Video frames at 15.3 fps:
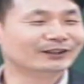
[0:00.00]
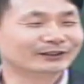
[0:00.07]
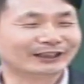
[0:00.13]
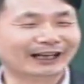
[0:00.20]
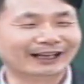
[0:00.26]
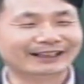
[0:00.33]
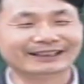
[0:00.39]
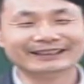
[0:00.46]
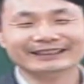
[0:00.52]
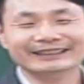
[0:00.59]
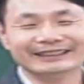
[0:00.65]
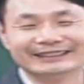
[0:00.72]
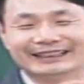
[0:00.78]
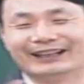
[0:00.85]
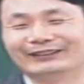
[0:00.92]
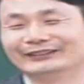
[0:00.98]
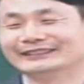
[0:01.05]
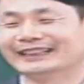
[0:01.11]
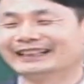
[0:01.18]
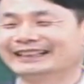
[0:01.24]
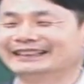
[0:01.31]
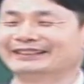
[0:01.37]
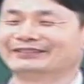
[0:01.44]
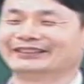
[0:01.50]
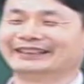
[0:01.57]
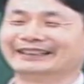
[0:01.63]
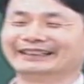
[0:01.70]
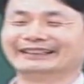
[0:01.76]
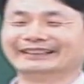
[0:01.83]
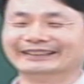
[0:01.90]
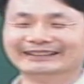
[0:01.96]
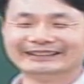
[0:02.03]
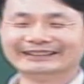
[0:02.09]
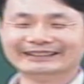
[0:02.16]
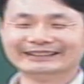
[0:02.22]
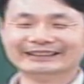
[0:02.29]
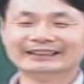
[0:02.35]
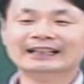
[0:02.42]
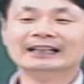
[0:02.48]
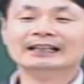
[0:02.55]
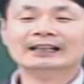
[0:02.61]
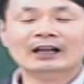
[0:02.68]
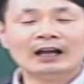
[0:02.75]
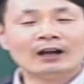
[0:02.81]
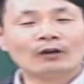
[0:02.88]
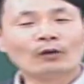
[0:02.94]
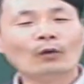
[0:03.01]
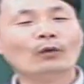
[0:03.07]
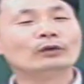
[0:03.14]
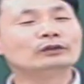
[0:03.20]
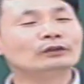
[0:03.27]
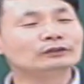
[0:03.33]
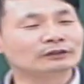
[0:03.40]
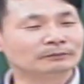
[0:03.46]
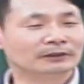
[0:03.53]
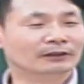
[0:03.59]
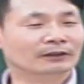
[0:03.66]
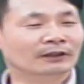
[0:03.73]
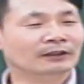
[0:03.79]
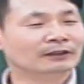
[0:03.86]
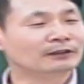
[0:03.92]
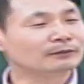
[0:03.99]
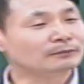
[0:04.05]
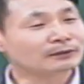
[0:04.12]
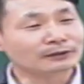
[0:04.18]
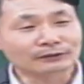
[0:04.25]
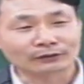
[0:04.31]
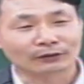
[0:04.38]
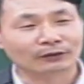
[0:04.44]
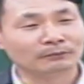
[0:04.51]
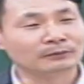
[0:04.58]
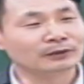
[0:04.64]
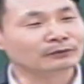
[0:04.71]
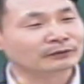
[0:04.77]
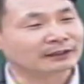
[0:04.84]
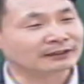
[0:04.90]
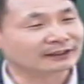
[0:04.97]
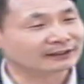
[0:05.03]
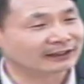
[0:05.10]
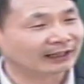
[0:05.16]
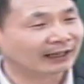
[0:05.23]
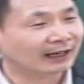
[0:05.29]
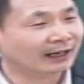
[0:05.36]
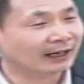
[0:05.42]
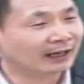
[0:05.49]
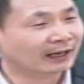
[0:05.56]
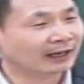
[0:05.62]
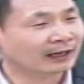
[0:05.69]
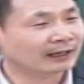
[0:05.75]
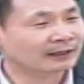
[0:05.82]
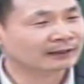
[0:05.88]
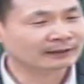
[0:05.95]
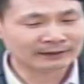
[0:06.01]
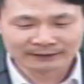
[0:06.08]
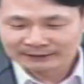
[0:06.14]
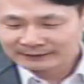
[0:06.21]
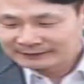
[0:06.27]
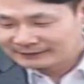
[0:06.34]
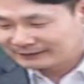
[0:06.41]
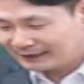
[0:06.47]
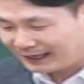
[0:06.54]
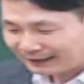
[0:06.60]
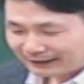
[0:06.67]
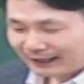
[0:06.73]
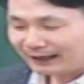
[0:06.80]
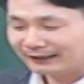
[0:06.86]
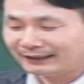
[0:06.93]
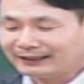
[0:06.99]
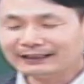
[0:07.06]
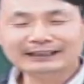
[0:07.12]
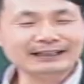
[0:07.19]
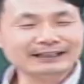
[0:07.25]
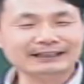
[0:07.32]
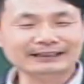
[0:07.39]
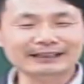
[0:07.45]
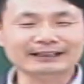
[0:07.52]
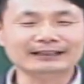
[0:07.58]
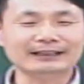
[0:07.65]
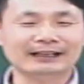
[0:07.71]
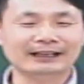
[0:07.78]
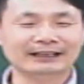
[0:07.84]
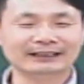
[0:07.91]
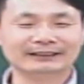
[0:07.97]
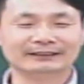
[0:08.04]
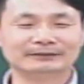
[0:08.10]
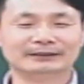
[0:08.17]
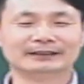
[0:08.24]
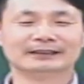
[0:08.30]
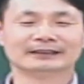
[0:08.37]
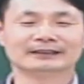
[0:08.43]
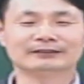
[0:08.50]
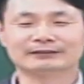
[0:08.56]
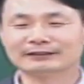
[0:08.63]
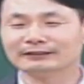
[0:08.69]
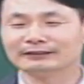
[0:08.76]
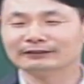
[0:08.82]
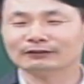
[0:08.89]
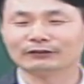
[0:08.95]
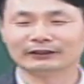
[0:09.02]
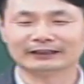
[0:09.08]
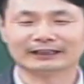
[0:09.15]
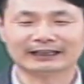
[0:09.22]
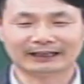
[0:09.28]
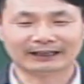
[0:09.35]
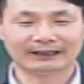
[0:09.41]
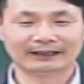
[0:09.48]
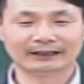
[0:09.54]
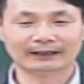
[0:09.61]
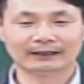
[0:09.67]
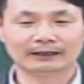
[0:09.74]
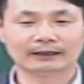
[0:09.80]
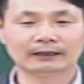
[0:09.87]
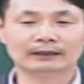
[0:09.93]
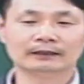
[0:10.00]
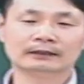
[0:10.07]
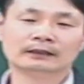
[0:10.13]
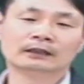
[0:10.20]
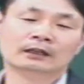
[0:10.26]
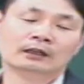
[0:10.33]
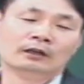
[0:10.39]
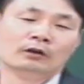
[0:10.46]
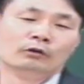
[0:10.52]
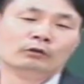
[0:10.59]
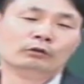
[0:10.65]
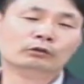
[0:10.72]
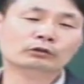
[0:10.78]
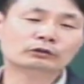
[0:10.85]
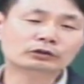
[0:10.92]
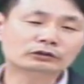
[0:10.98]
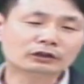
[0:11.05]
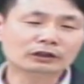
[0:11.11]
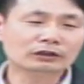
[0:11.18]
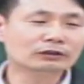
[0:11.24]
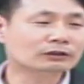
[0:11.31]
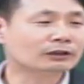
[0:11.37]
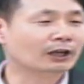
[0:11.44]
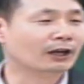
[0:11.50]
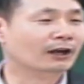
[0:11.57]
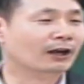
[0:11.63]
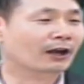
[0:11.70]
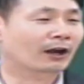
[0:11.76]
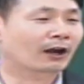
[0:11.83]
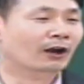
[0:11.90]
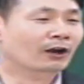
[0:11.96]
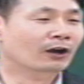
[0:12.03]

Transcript: 다 어른들 다 오잖아요, 여기 보니까요. 공통점이에요. 여러분 그렇죠? 미운 내살때 내 나 내 나 내 거야 내 거야 이거 뭐. 그래 끌고 이렇게 어떻게 이렇게